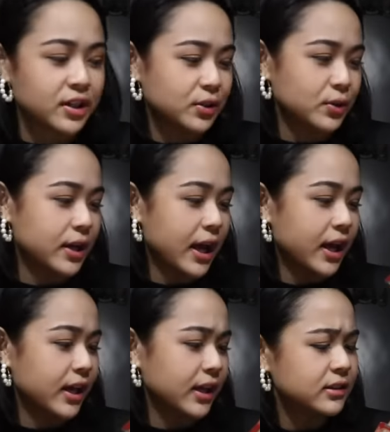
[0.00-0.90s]
ngayon
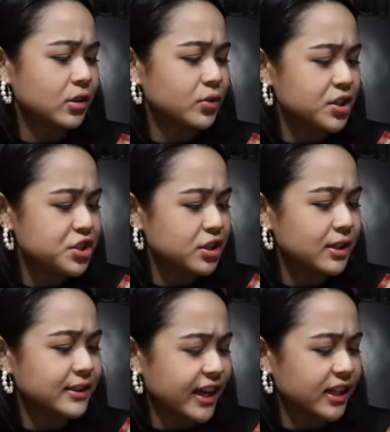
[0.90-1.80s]
ay the original
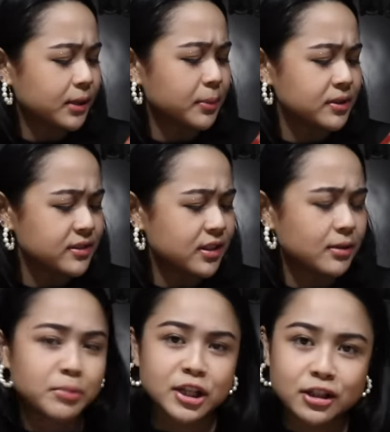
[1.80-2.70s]
Nanay
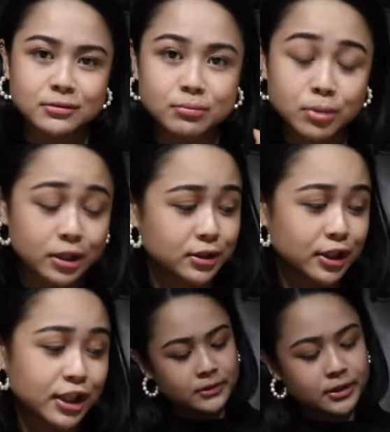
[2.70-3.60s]
Pasing peanut
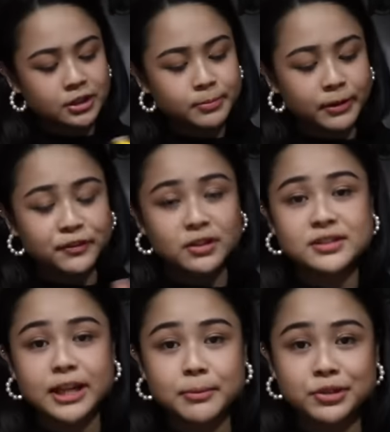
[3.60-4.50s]
butter. This is my first
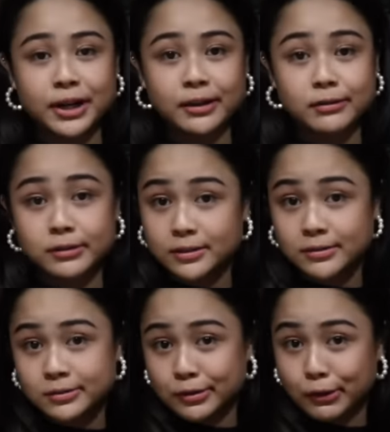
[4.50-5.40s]
time trying this.
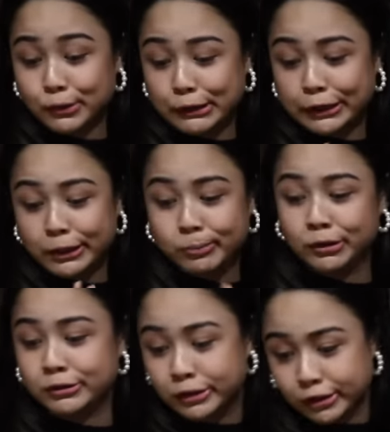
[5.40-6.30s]
So, Nanay
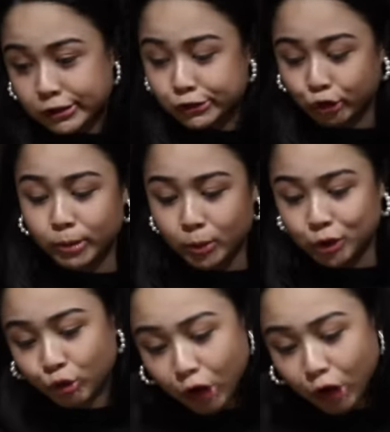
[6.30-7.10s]
Pasing, show me what you